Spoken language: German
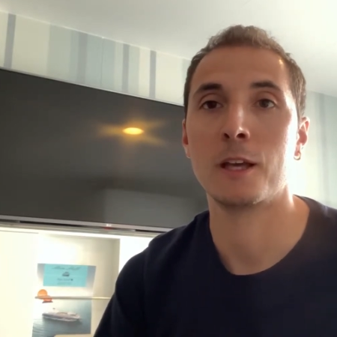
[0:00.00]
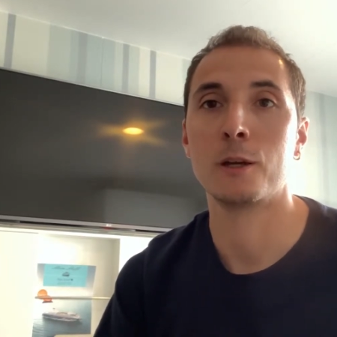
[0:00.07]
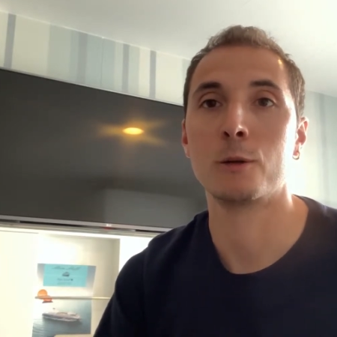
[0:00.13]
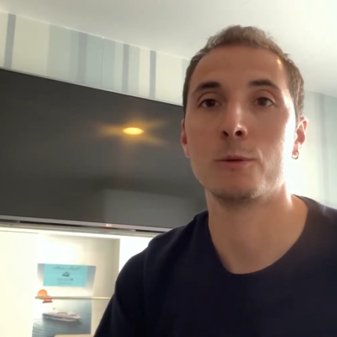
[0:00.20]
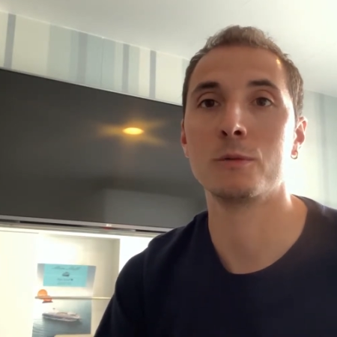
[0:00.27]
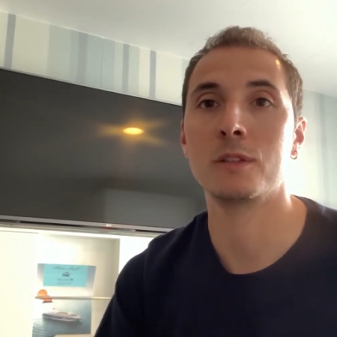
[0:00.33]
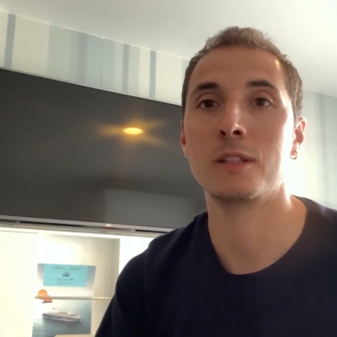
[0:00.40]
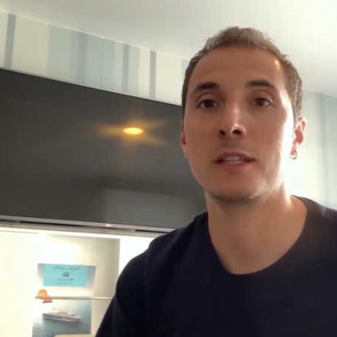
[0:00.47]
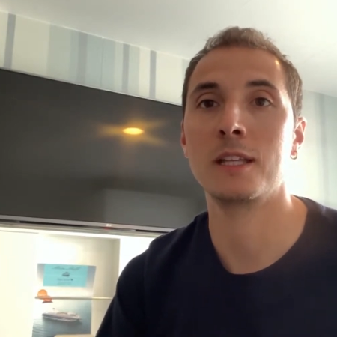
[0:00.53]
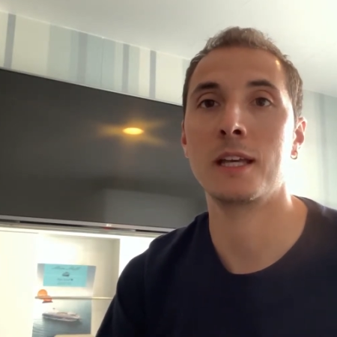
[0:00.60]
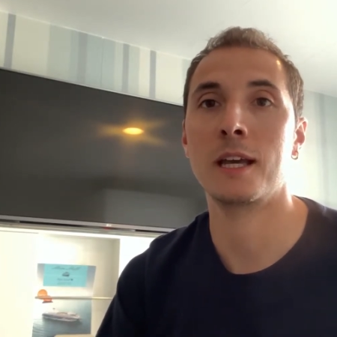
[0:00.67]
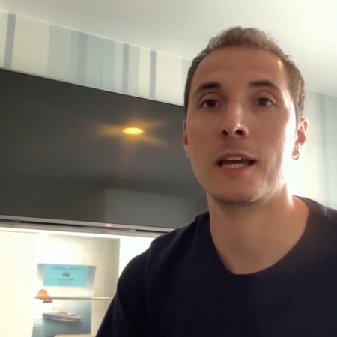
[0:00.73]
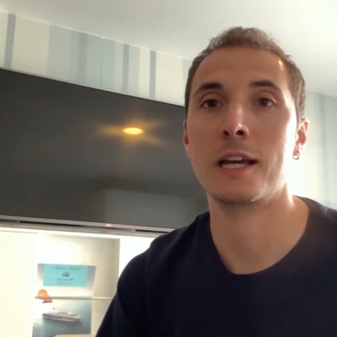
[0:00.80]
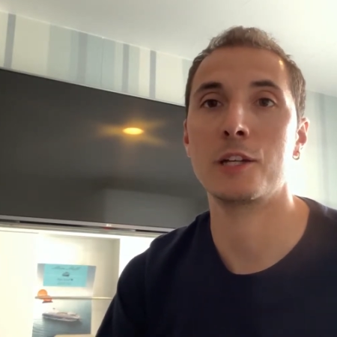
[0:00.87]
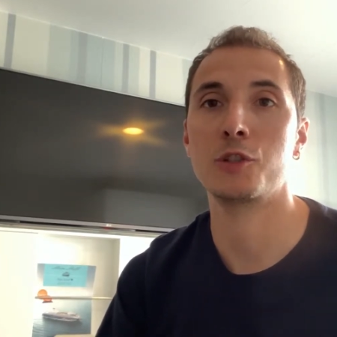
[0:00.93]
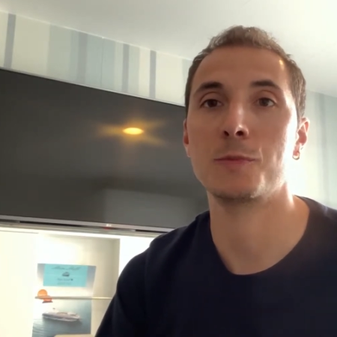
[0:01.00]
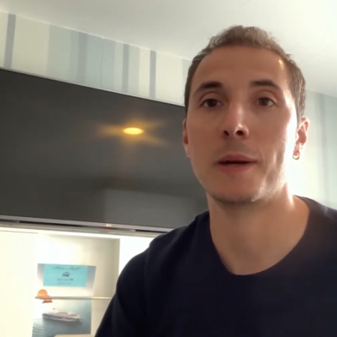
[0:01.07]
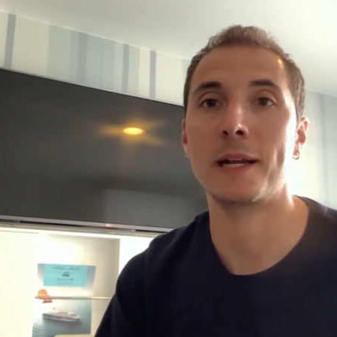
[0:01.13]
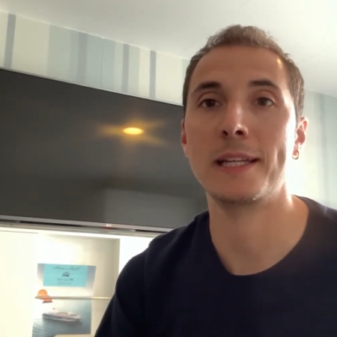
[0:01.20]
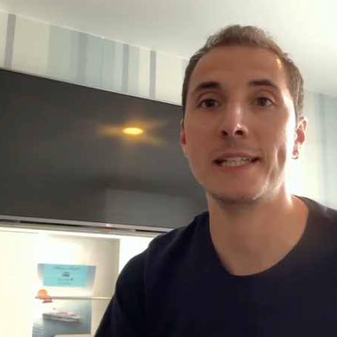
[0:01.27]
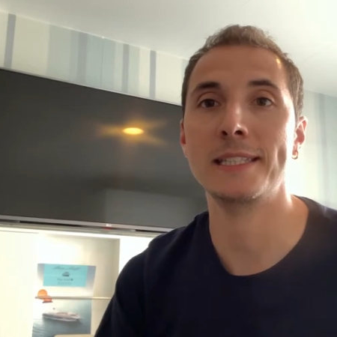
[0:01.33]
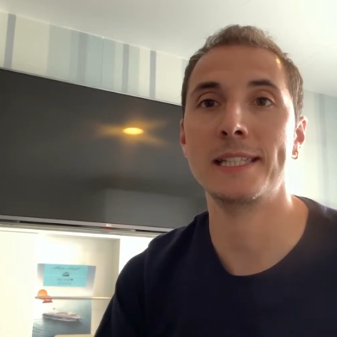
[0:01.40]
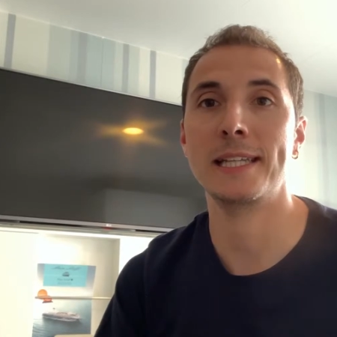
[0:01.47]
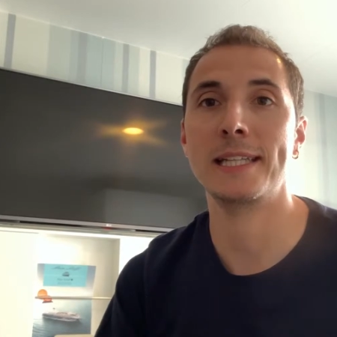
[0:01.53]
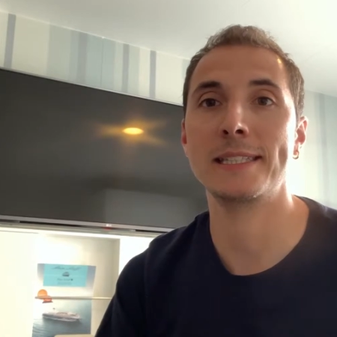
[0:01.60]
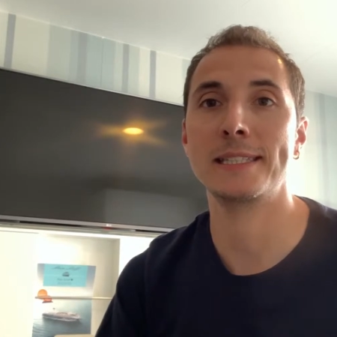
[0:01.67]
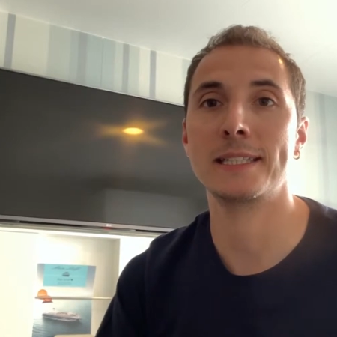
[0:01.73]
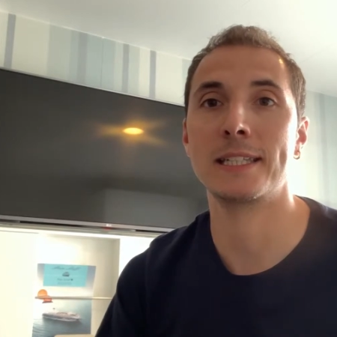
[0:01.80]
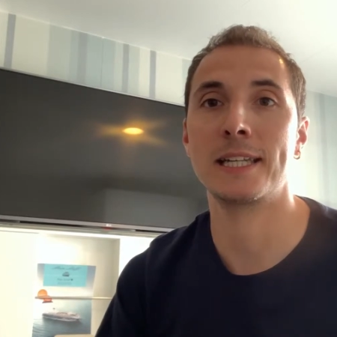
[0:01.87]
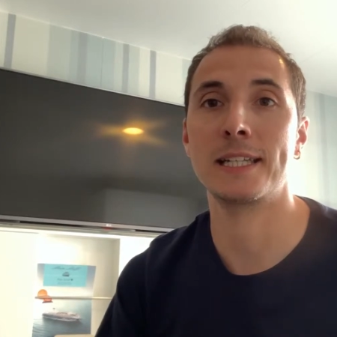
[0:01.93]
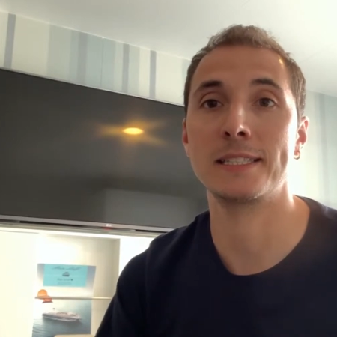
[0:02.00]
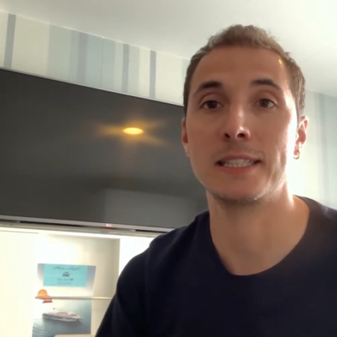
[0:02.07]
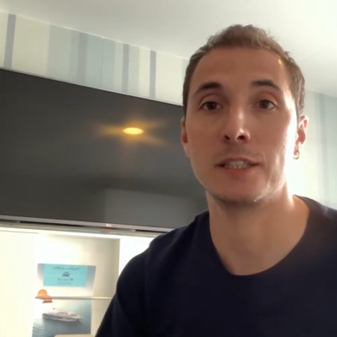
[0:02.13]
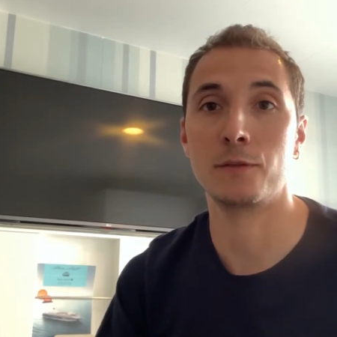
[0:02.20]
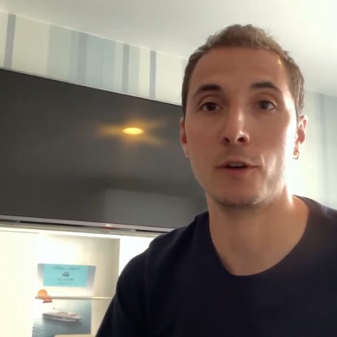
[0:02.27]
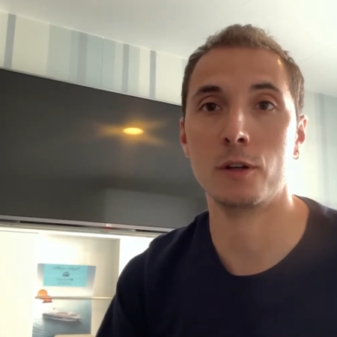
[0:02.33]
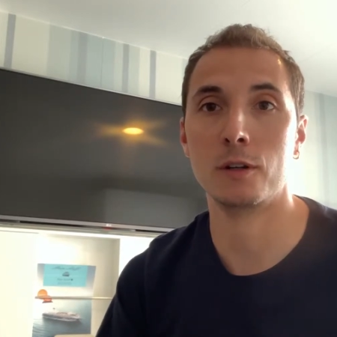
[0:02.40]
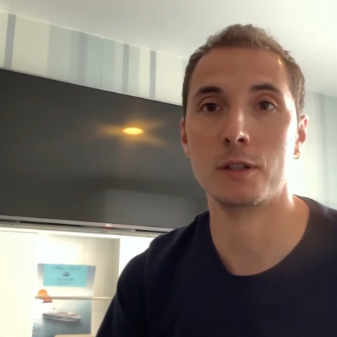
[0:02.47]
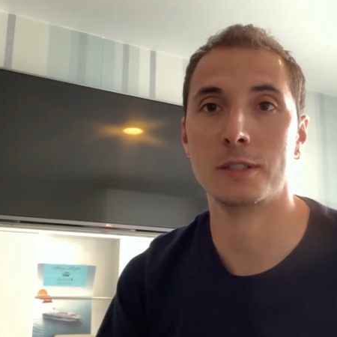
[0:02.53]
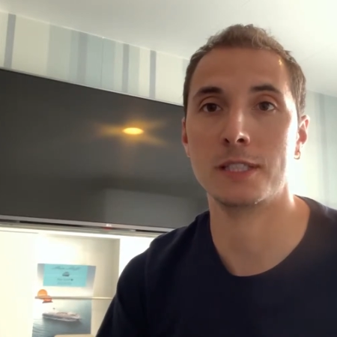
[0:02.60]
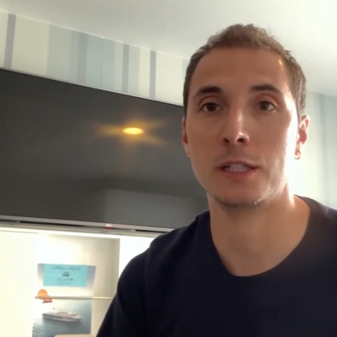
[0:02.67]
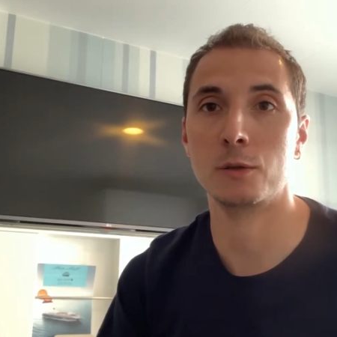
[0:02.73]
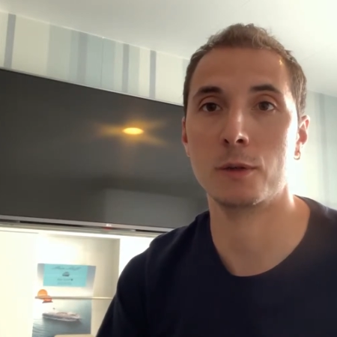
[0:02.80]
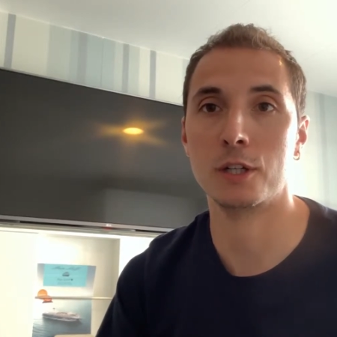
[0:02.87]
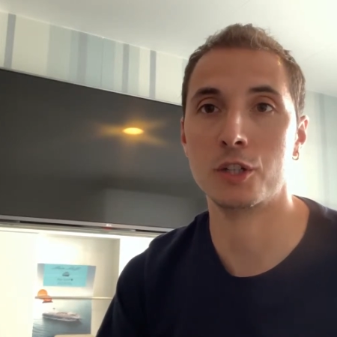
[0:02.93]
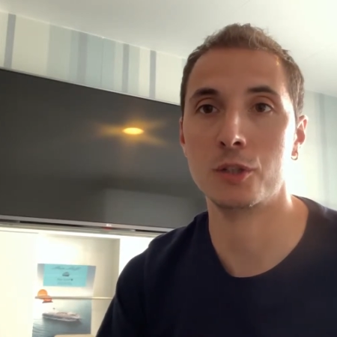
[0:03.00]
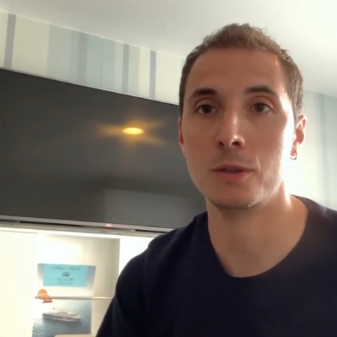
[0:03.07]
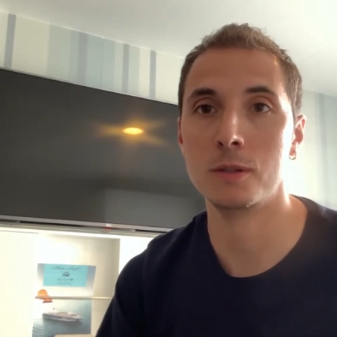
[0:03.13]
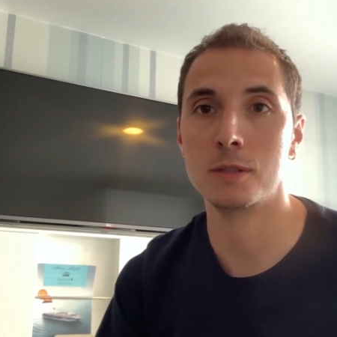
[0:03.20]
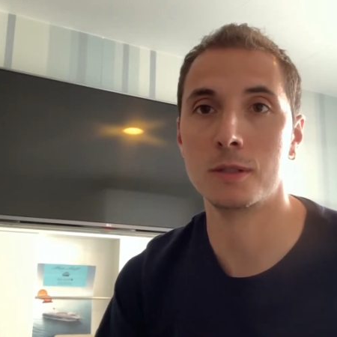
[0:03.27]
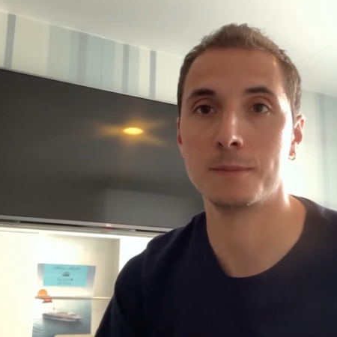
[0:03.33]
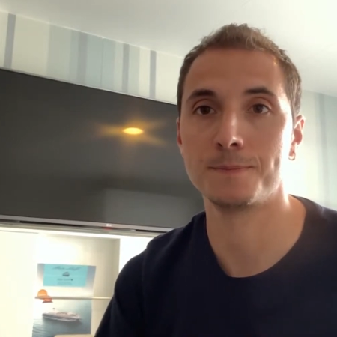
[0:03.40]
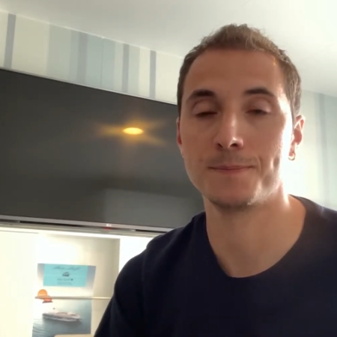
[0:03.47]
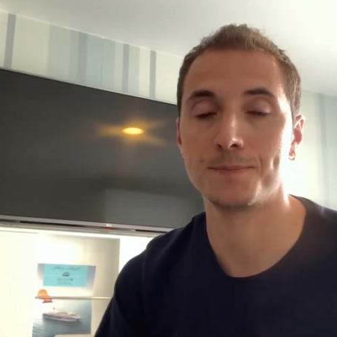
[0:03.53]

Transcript: Und die Entspannungsinseln sind wirklich sehr gut geschützt.